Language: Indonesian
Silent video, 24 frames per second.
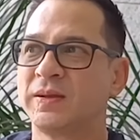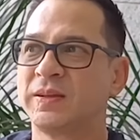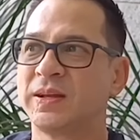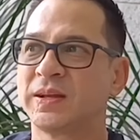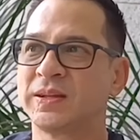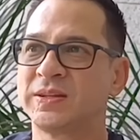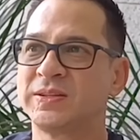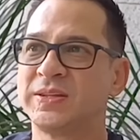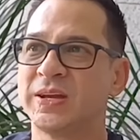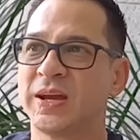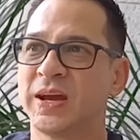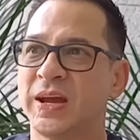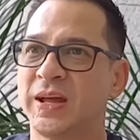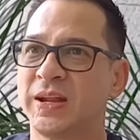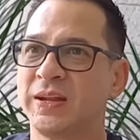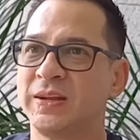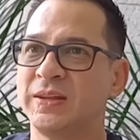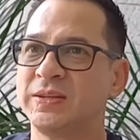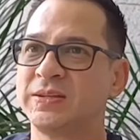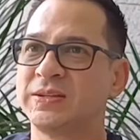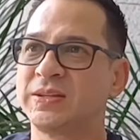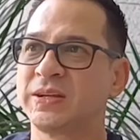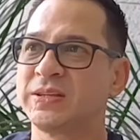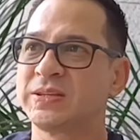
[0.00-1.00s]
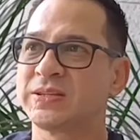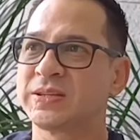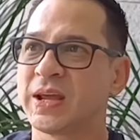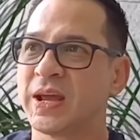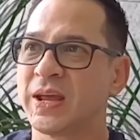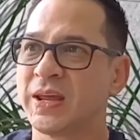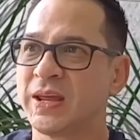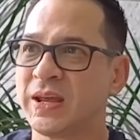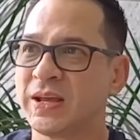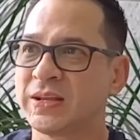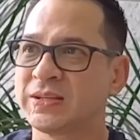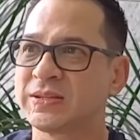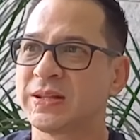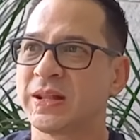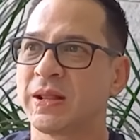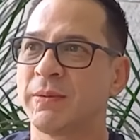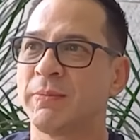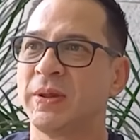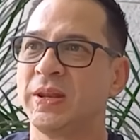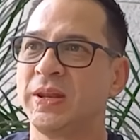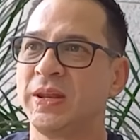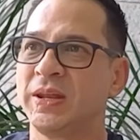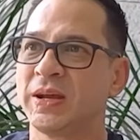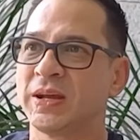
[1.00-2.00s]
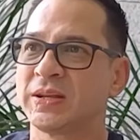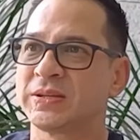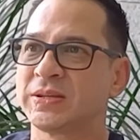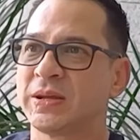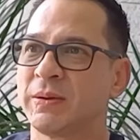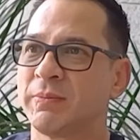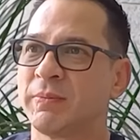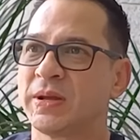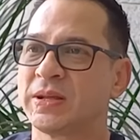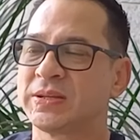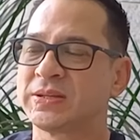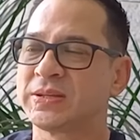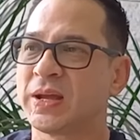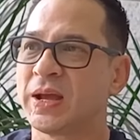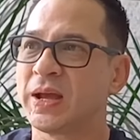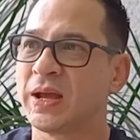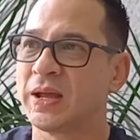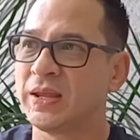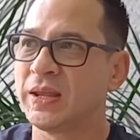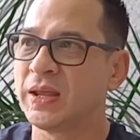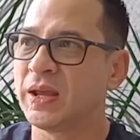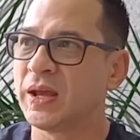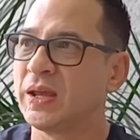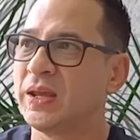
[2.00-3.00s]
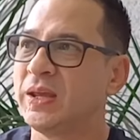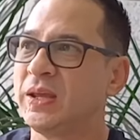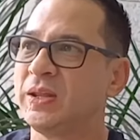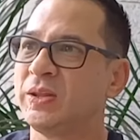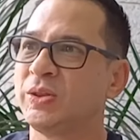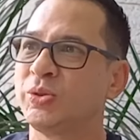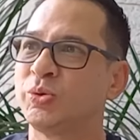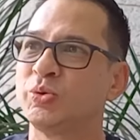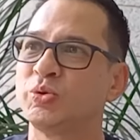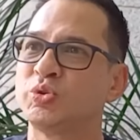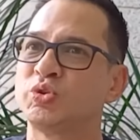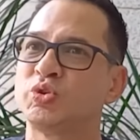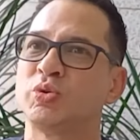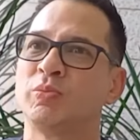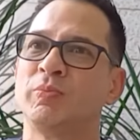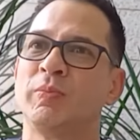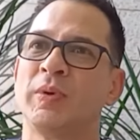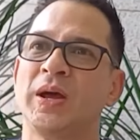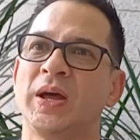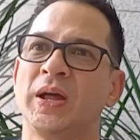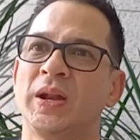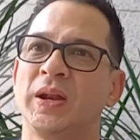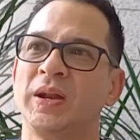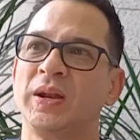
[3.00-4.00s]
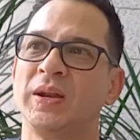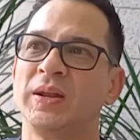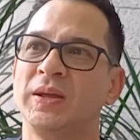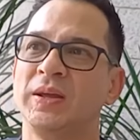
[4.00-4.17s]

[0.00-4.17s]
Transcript: Kerjaan istri saya selama nikah sama saya itu cuman